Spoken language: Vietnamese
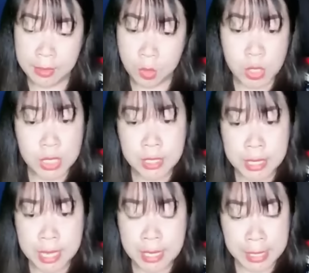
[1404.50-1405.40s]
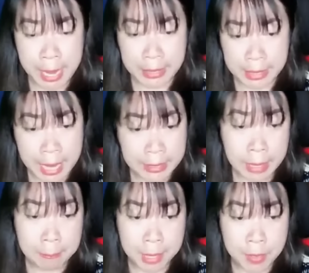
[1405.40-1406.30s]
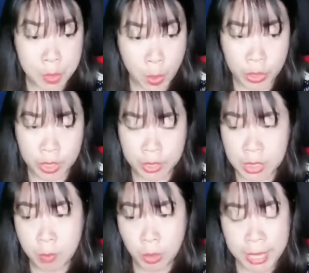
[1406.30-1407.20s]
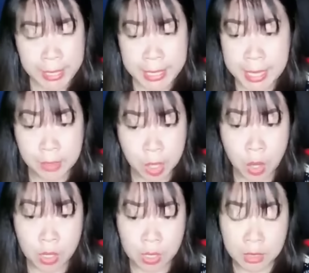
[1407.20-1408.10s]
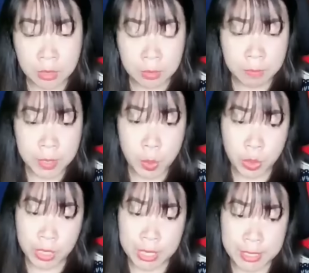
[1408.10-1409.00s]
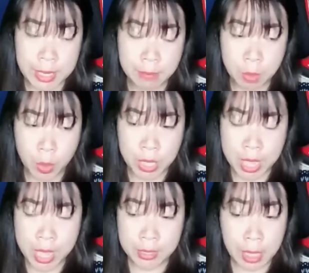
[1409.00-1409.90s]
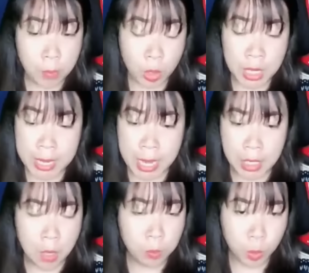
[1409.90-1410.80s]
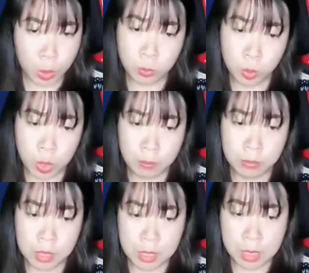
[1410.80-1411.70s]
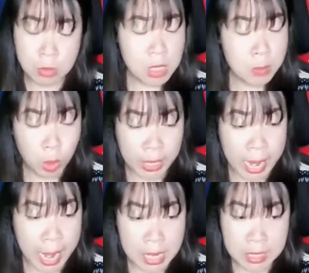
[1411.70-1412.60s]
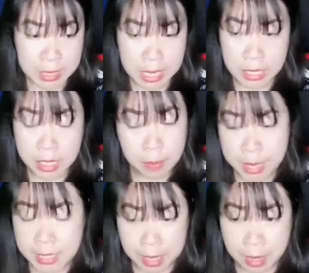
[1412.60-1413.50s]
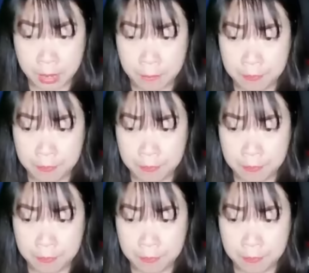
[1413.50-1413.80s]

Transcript: Tôi chứng kiến cảnh anh ta biến đổi từ một thanh niên to lớn với nụ cười trên môi thành một người đàn ông luộm thuộm giống như một gã ăn xin như bây giờ.